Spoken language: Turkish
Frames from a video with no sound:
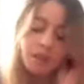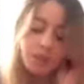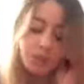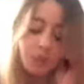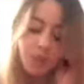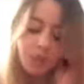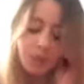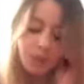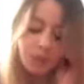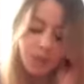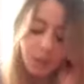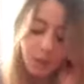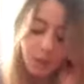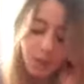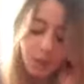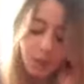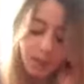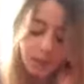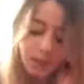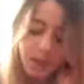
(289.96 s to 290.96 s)
Şöyle
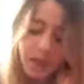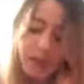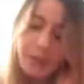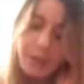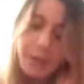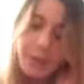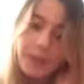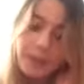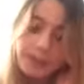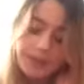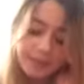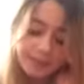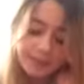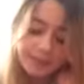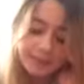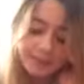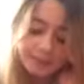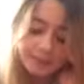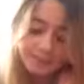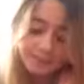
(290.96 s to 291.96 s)
söyleyeceğim
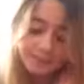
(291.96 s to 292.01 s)
e,